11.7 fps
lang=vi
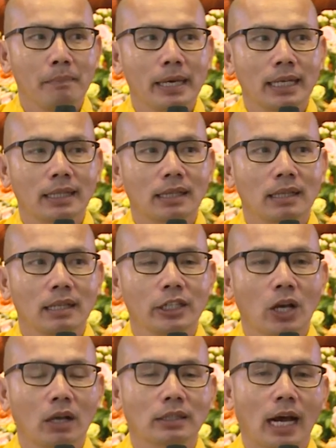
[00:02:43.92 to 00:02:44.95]
em biết lý
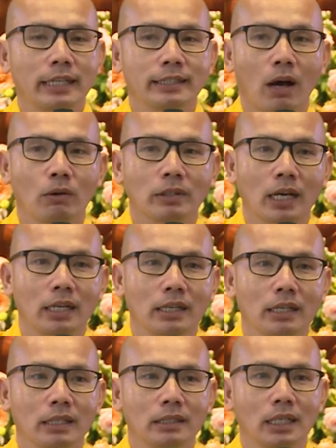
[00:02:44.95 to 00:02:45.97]
do tại sao
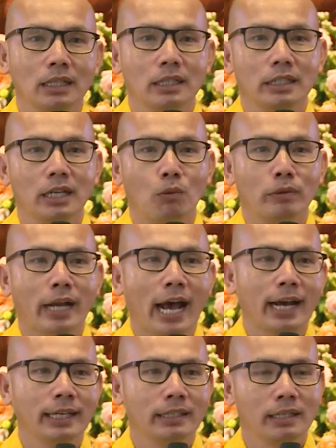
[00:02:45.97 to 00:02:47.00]
thầy từ Đồng
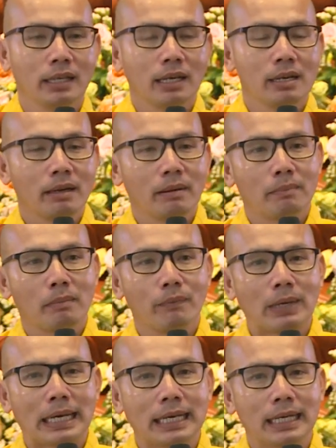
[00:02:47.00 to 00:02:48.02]
Nai mà
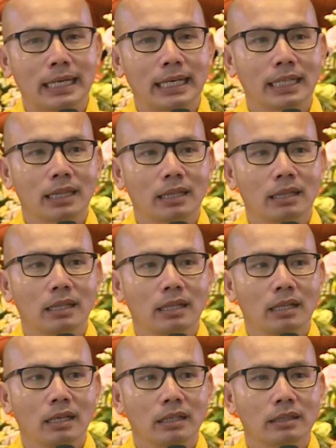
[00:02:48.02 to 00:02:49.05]
về
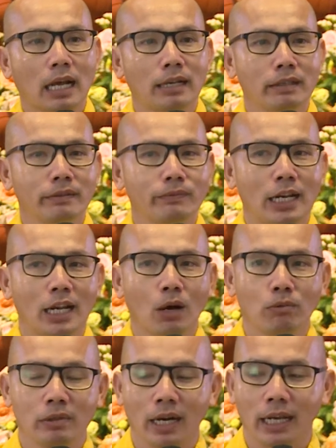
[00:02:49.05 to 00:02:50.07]
tỉnh Vĩnh
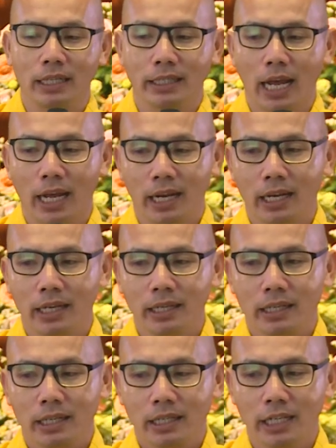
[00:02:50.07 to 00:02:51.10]
Long này để
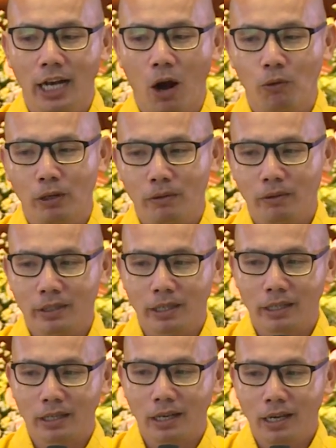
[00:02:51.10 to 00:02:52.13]
đi học
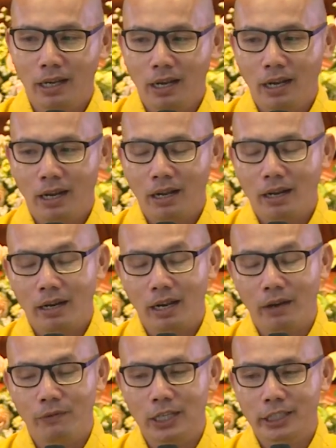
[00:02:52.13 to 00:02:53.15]

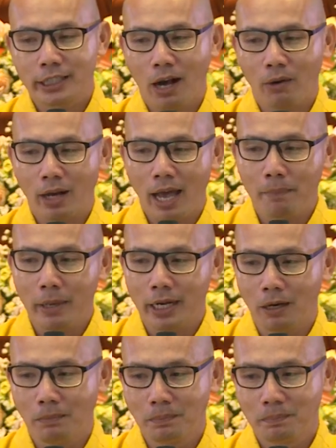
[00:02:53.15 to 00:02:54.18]
là vì sao các em biết
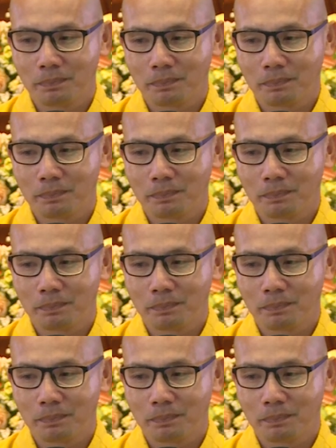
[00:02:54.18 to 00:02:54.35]
không?